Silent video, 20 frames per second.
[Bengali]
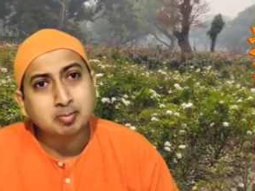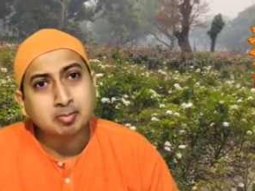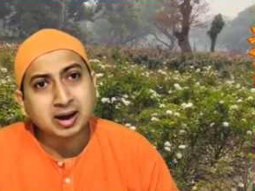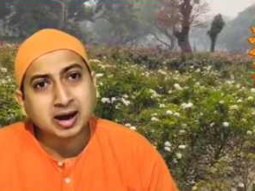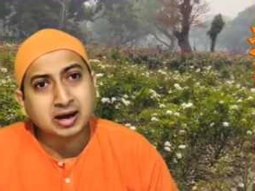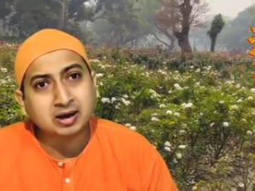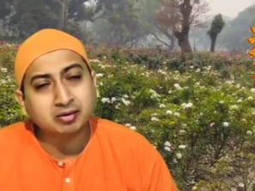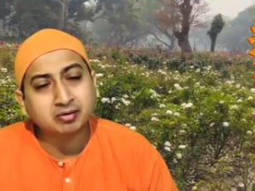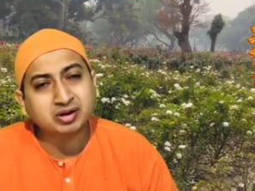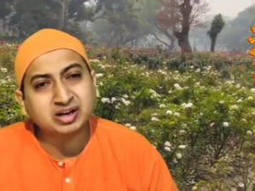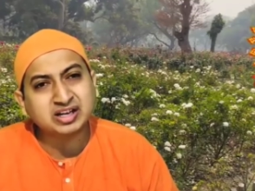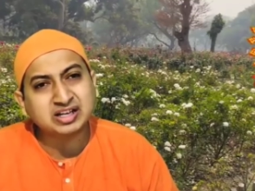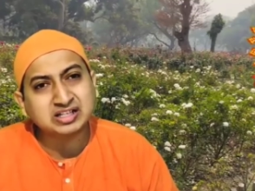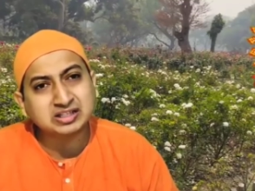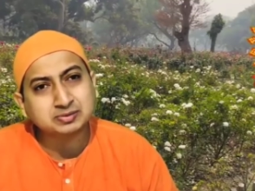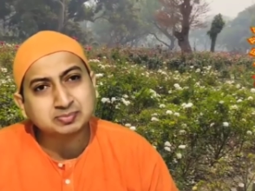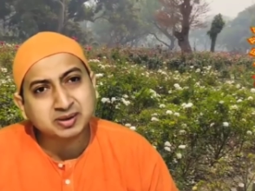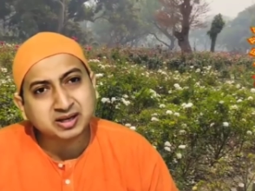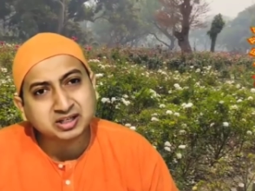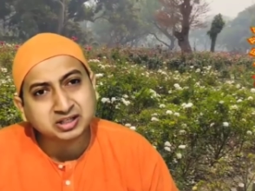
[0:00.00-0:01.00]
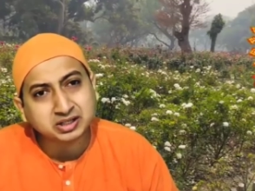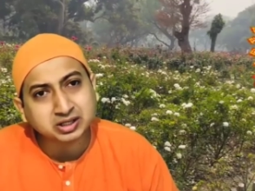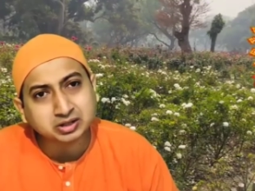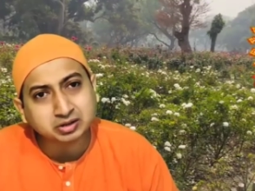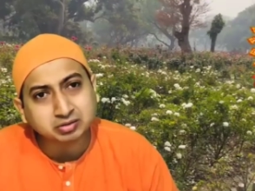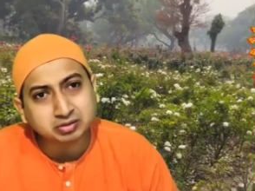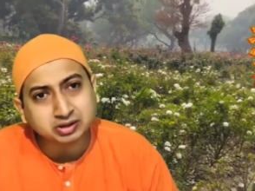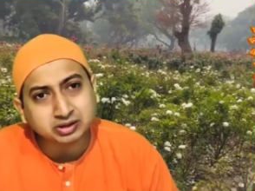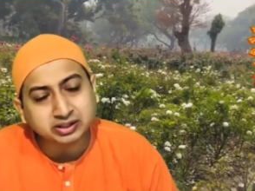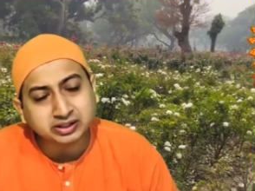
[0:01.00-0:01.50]
ভালো করে ইন্সপেকশন
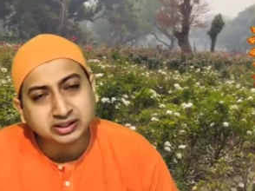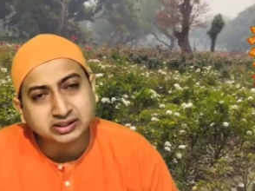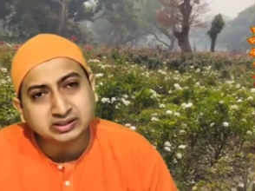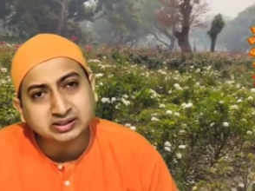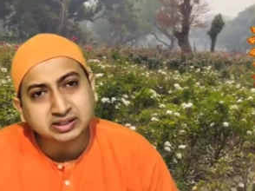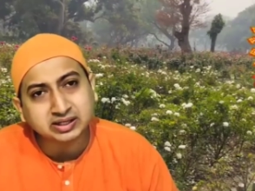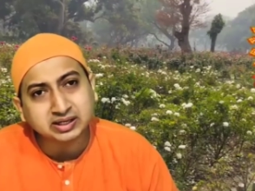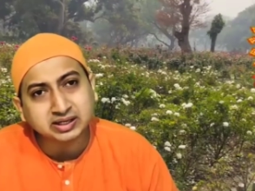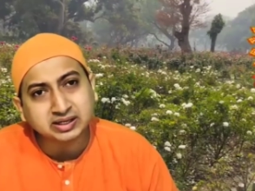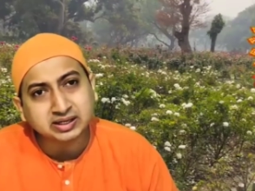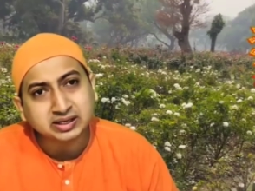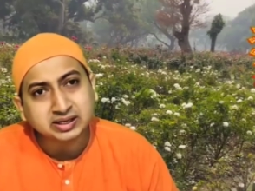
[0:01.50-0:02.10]
করে দেখেছিলে